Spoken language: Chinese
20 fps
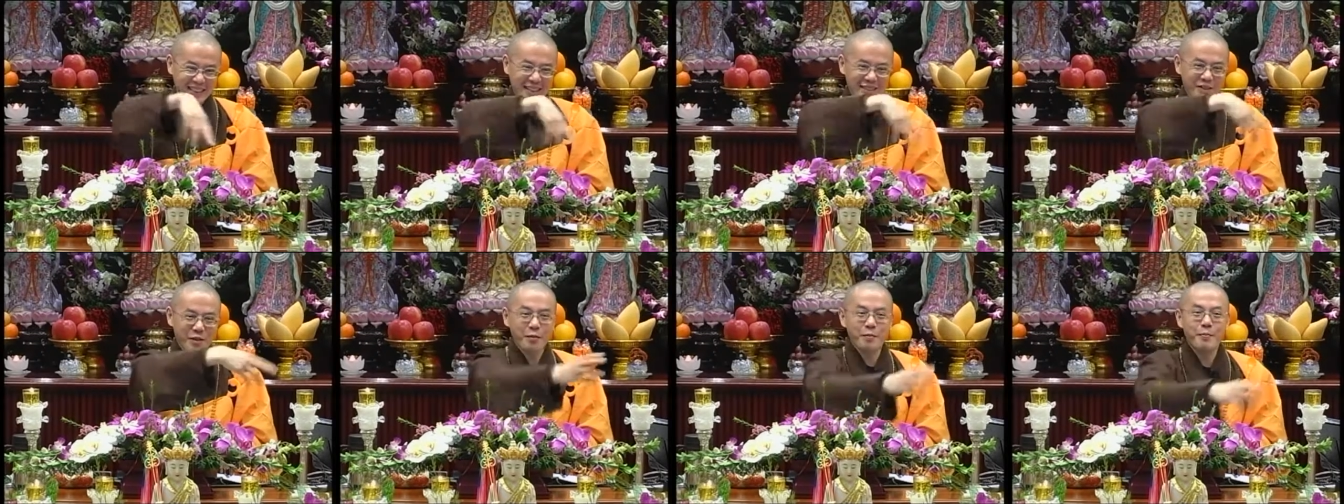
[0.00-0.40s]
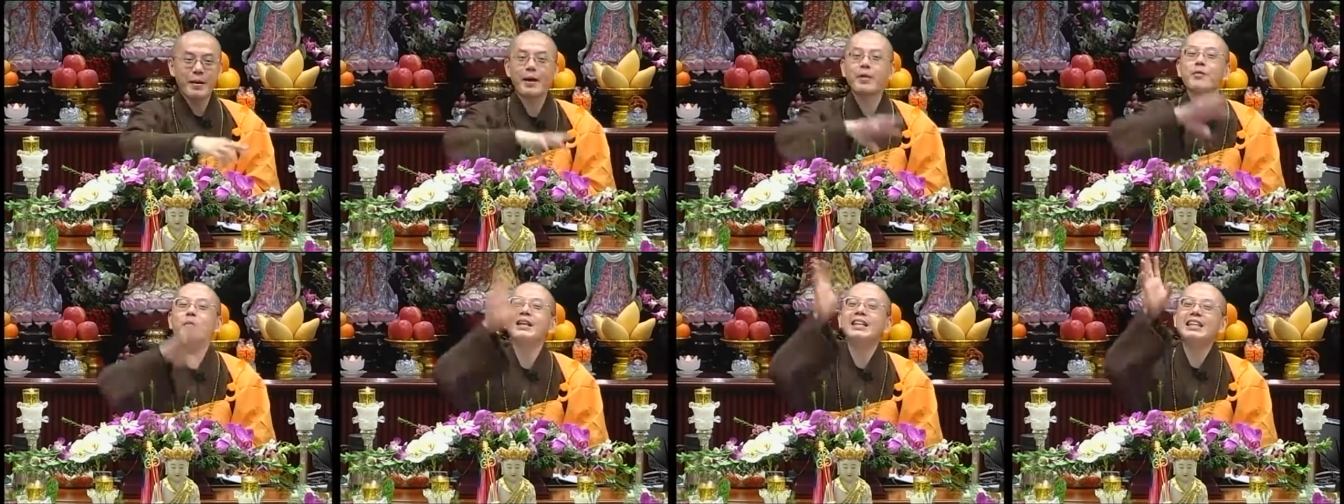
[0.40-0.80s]
那时候我拜
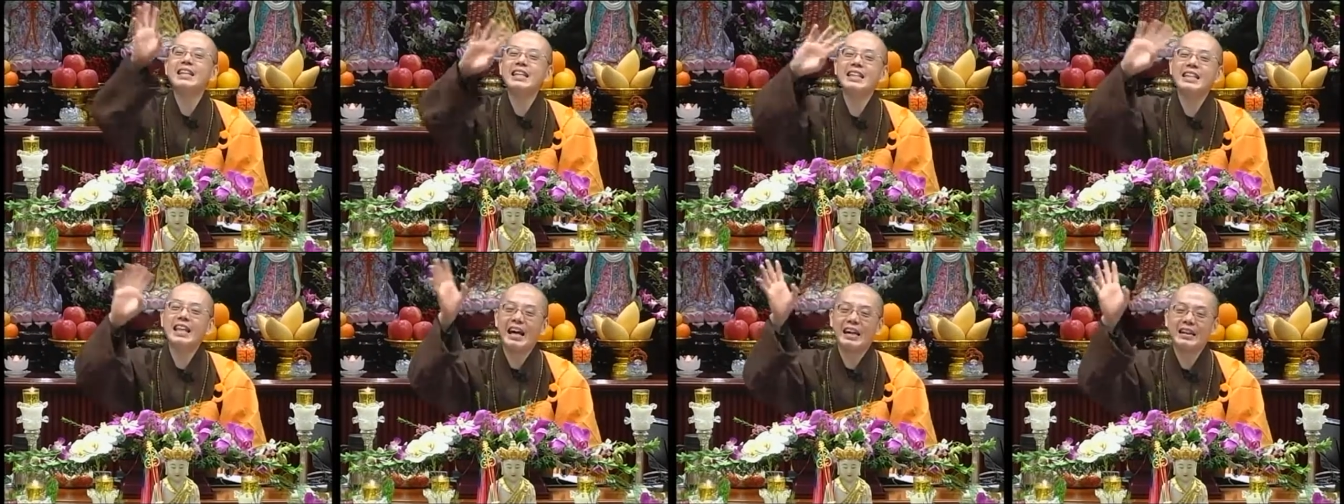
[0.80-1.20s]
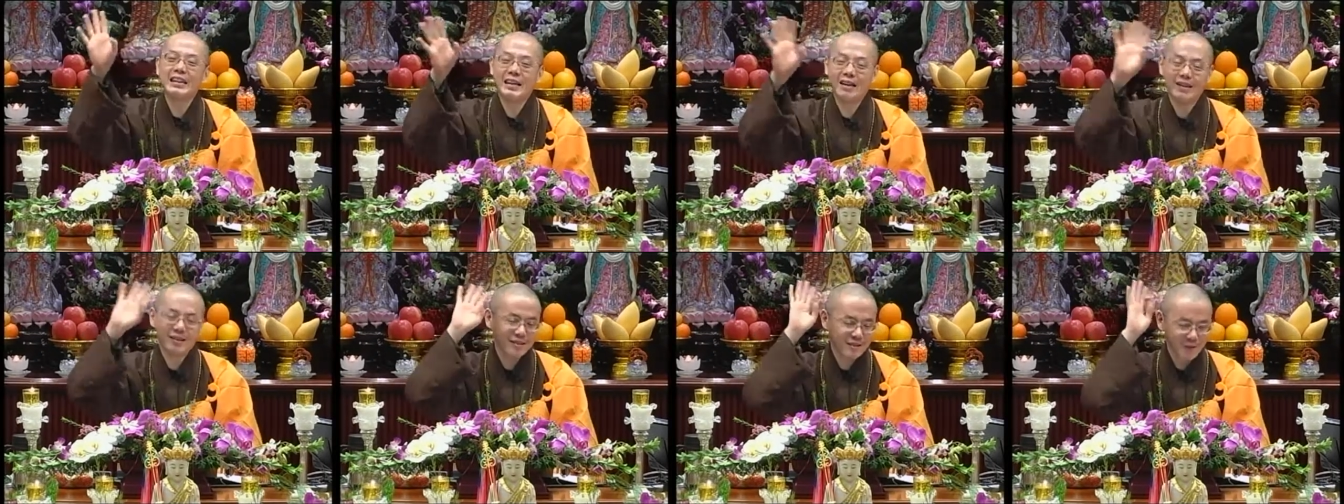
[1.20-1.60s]
观音娘
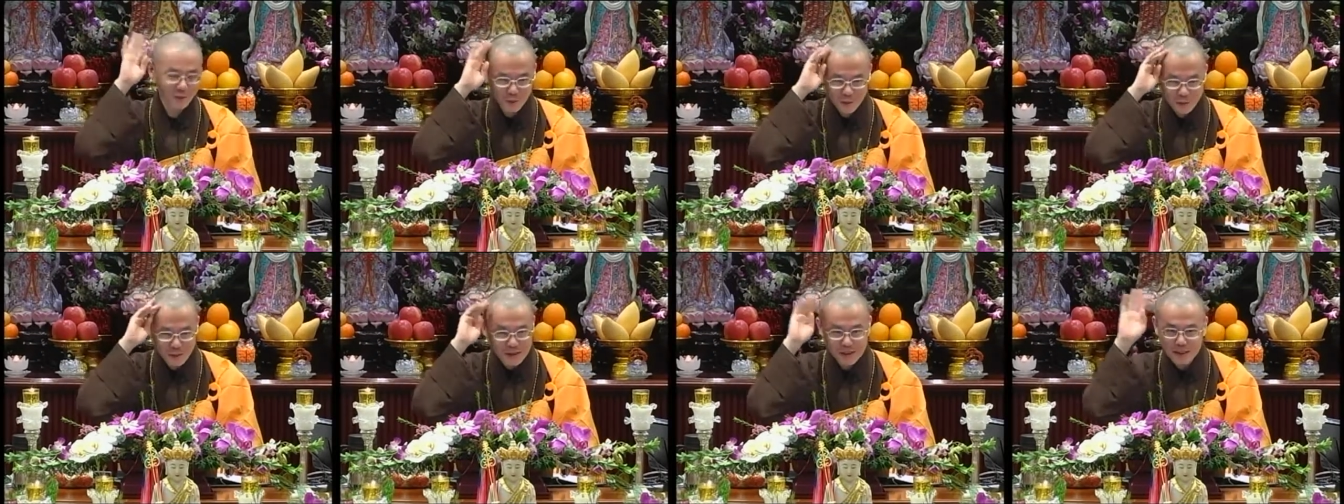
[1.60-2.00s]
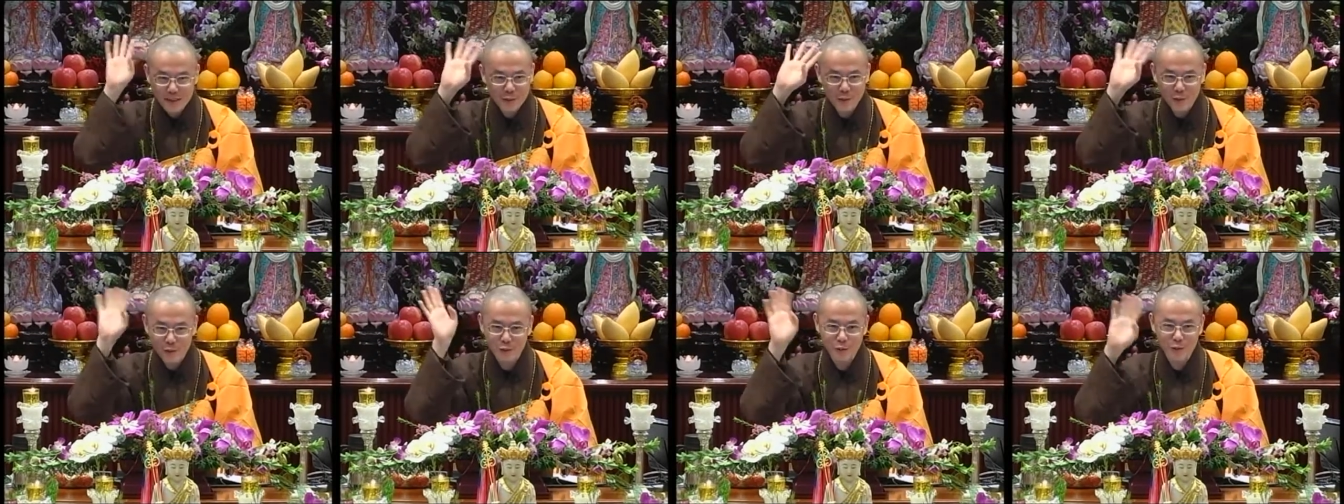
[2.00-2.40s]
娘，那时候没人
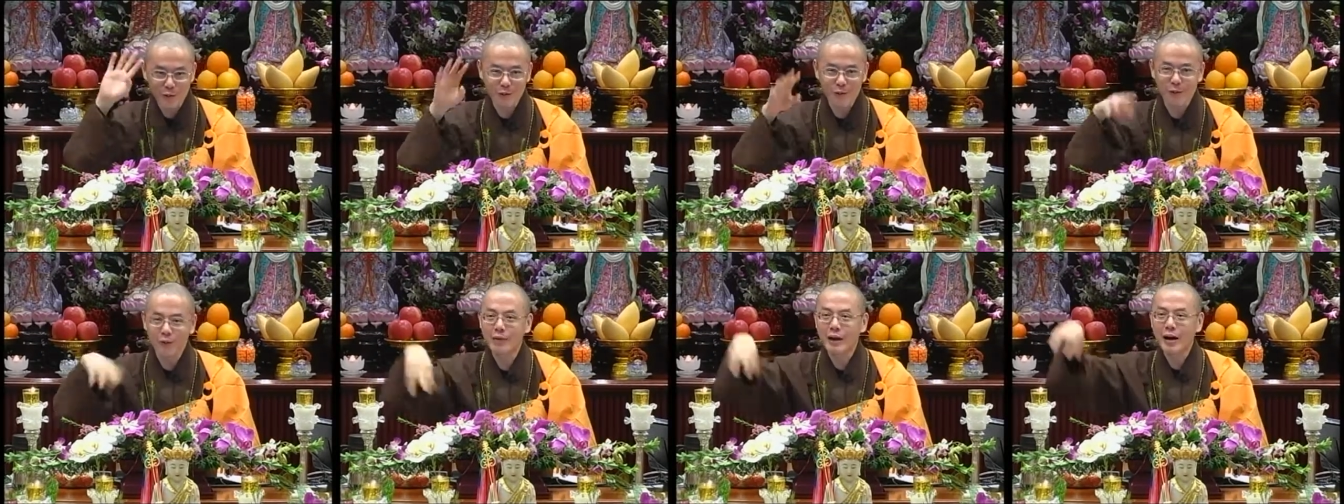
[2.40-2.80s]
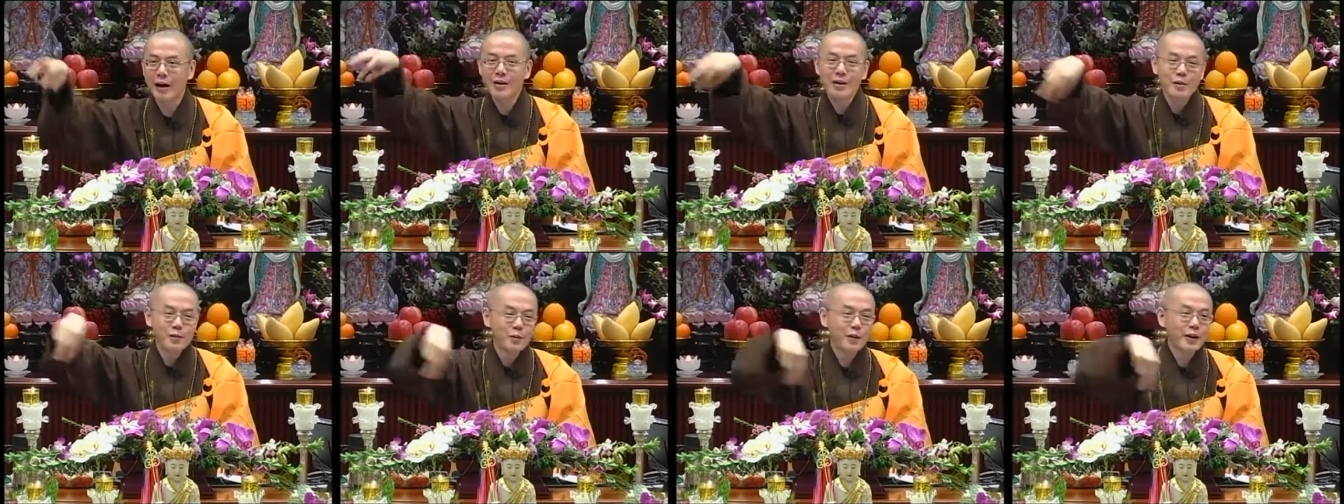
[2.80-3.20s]
跟我说佛法，
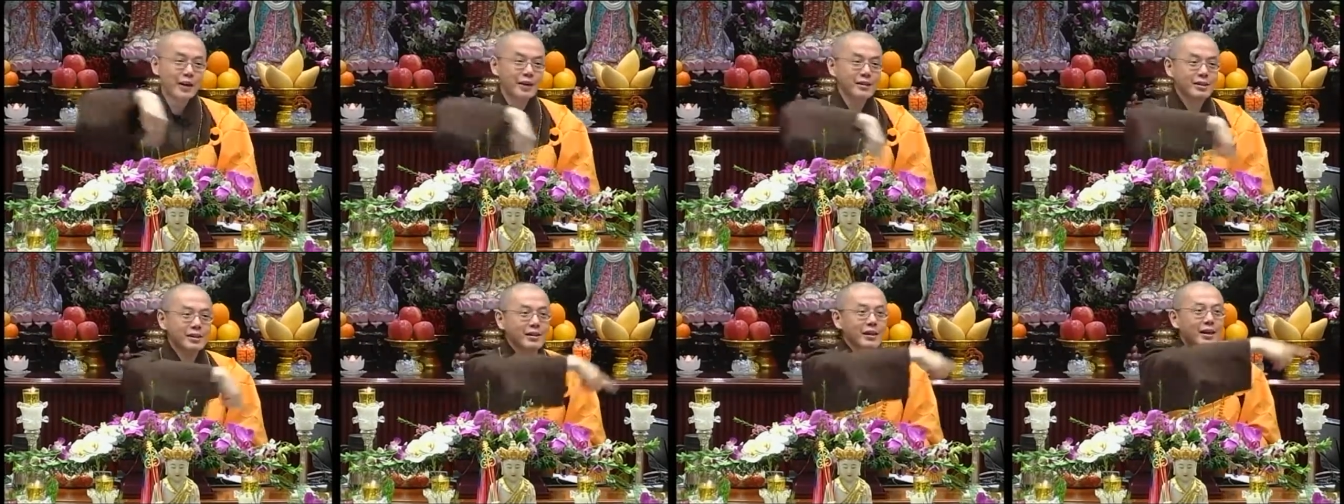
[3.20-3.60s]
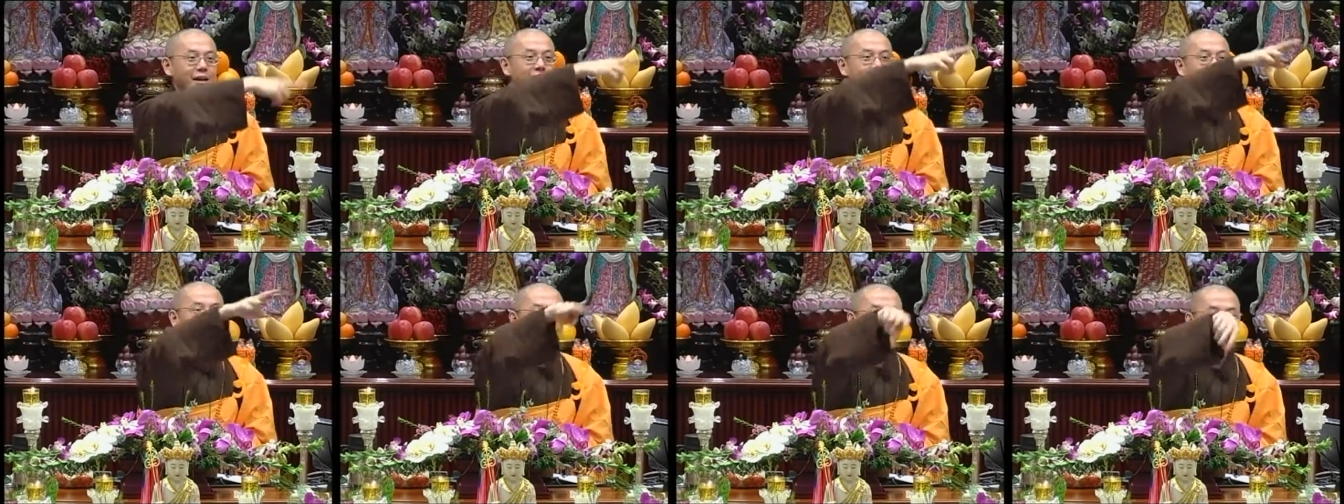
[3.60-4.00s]
我也跟着
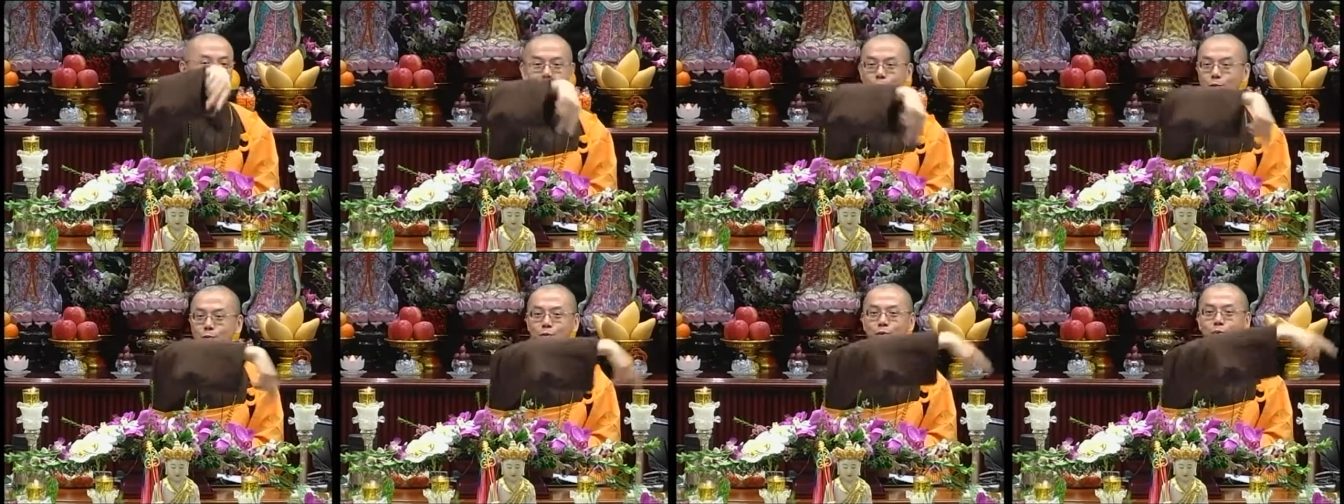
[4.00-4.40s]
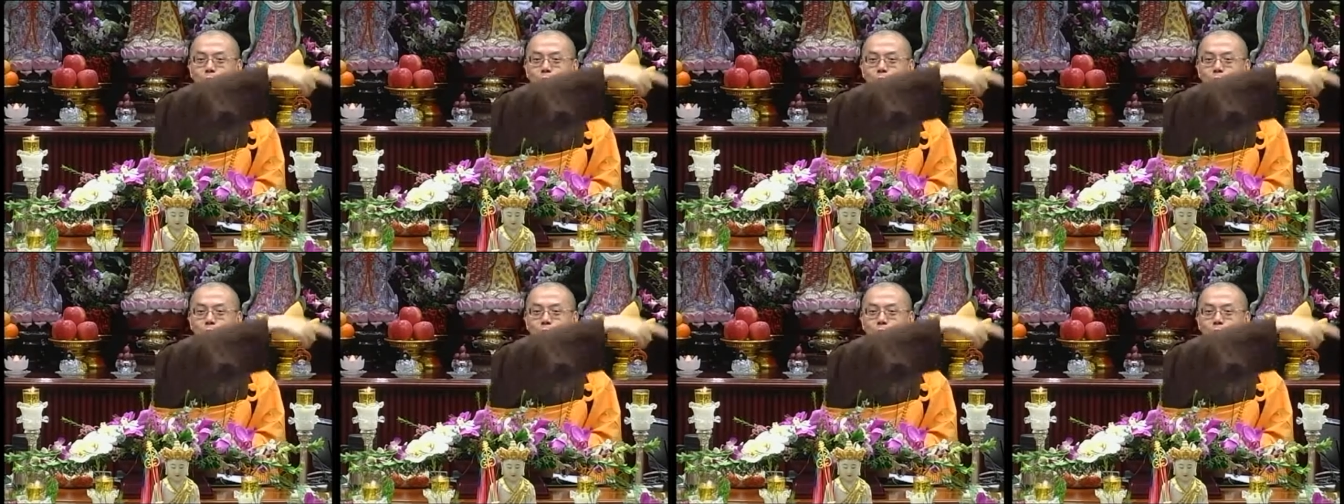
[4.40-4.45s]
呢马祖去